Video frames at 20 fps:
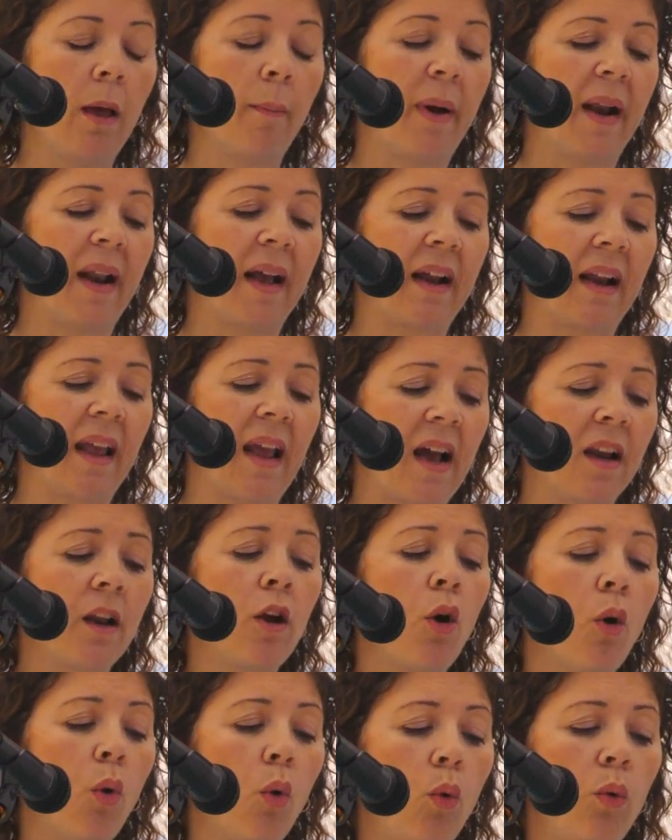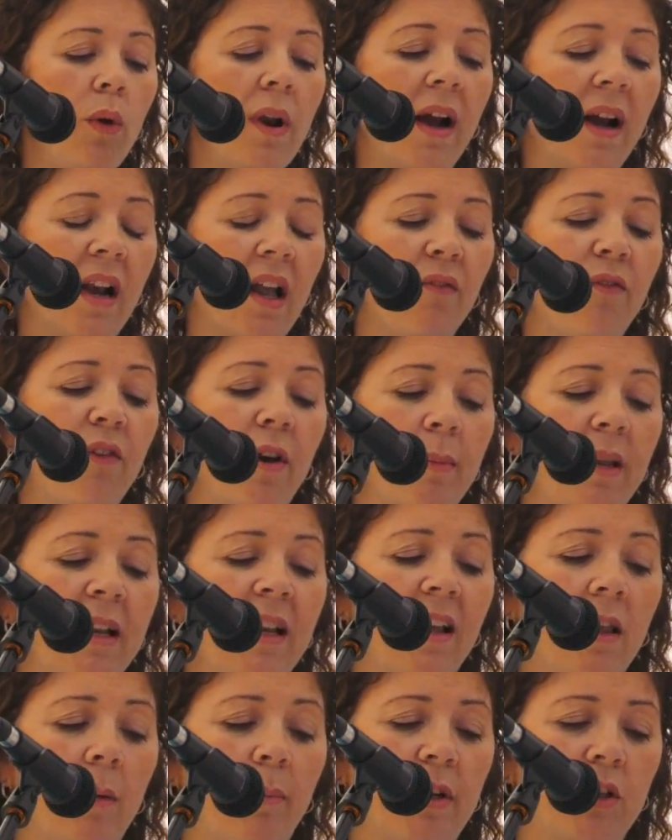para crear una gran
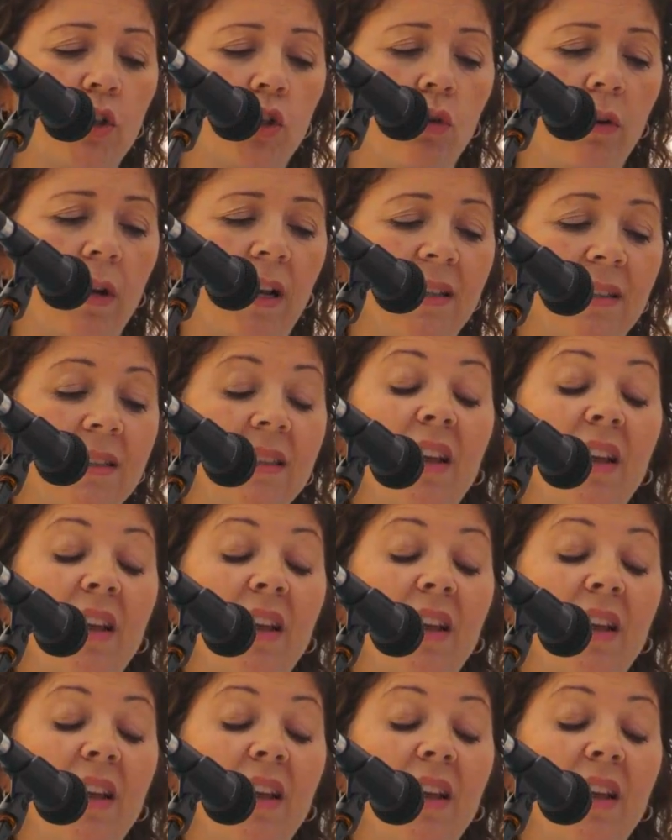familia de personas,